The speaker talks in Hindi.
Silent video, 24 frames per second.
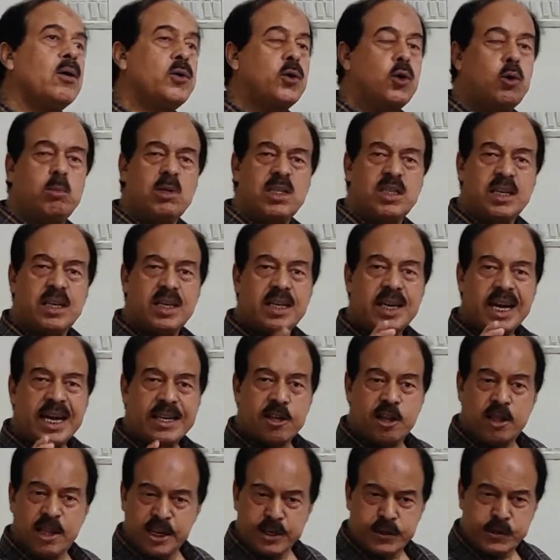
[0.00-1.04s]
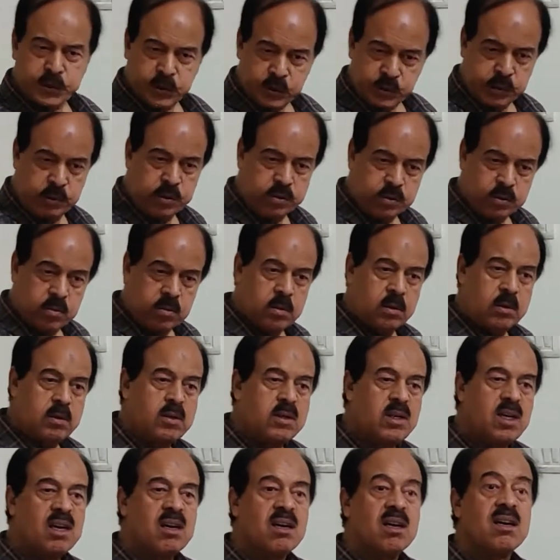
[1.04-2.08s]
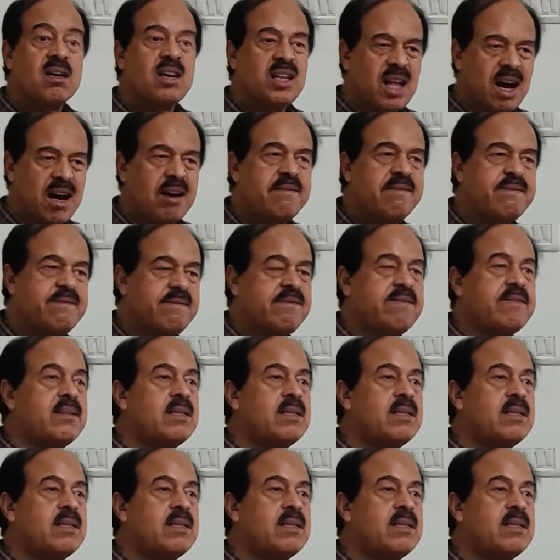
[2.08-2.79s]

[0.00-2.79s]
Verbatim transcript: रोमन कैथलिक्स के खिलाफ